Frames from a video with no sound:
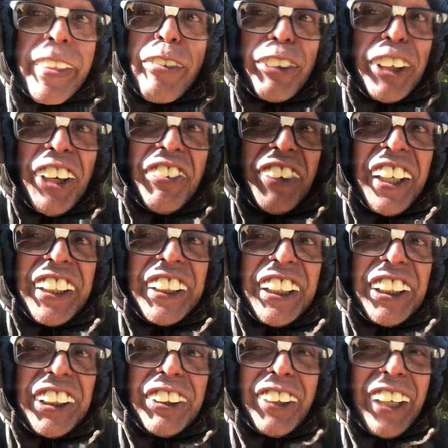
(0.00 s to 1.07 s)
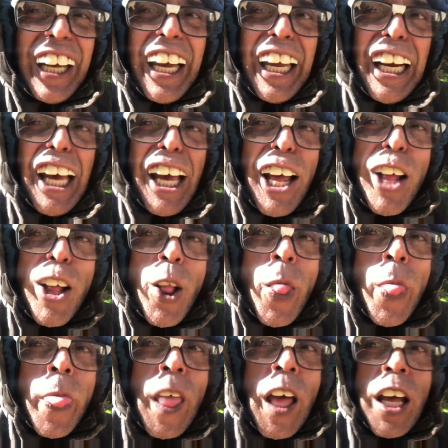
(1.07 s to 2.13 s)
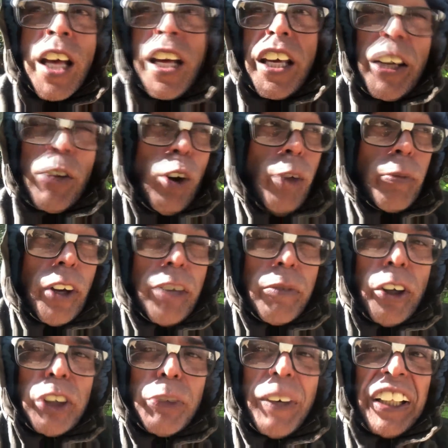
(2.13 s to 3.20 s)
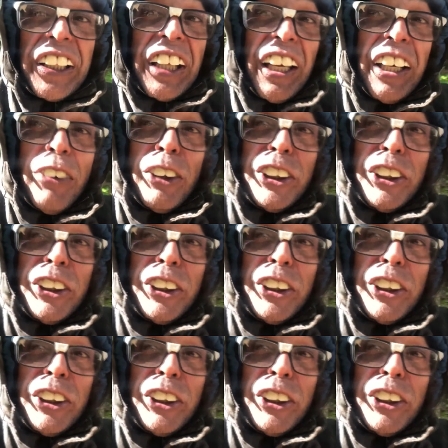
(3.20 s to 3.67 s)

Não se faz isso, cara. Igual meu irmão de batalha.